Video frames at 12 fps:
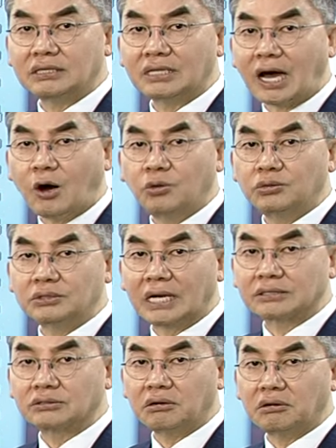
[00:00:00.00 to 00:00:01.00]
나오고
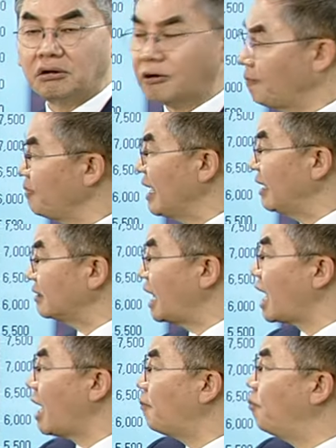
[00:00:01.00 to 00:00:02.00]
나서
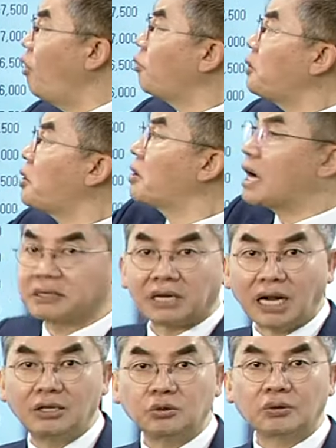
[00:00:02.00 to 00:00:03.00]
내가 목표가를
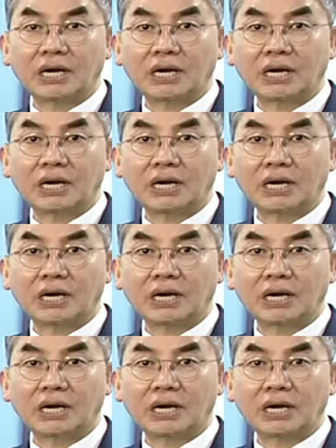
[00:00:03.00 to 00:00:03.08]
알고